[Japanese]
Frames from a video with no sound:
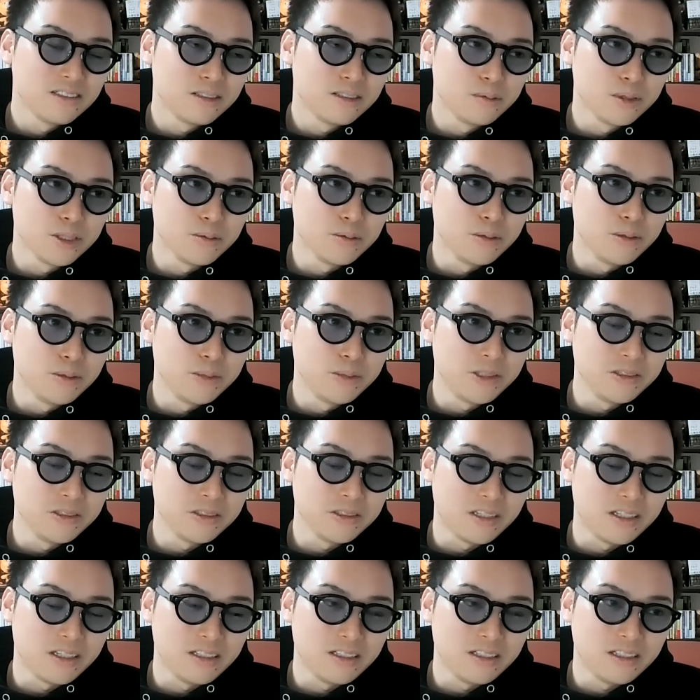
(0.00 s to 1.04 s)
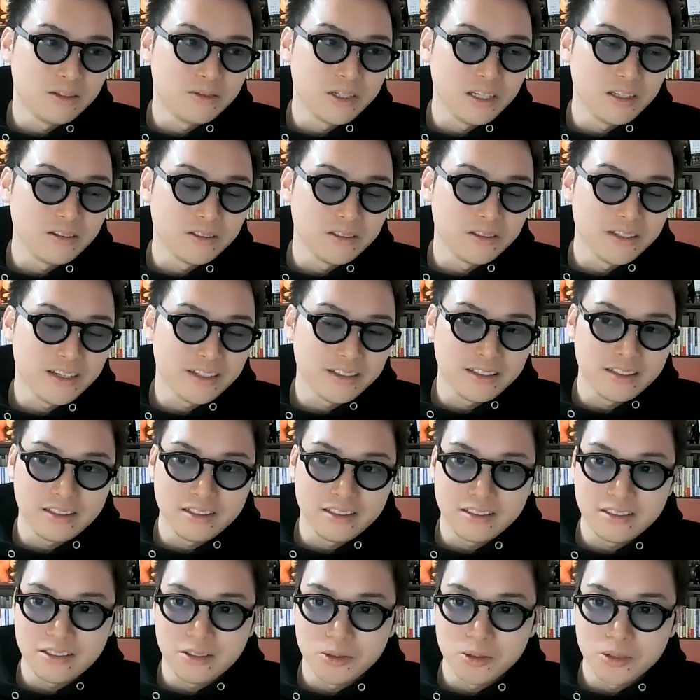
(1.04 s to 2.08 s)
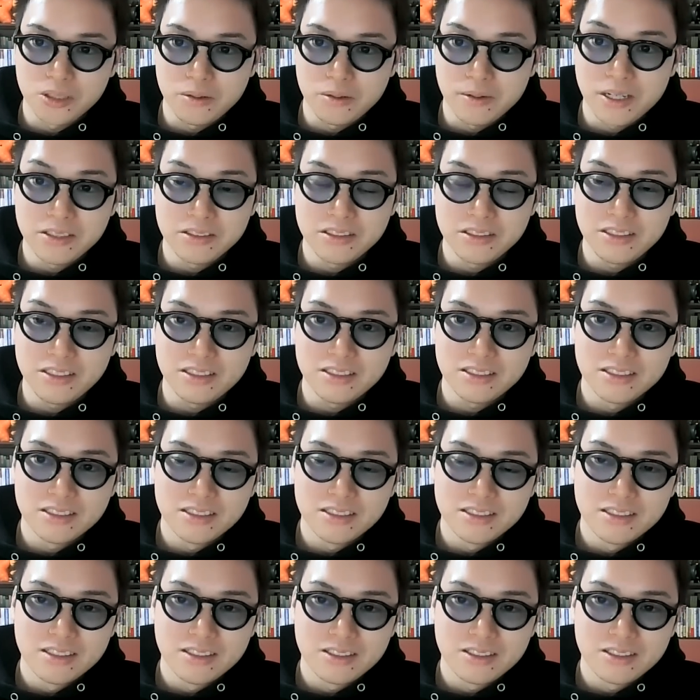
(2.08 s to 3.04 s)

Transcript: そもそもブログとかアフィリエイトに出会ってなかった可能性もあるし、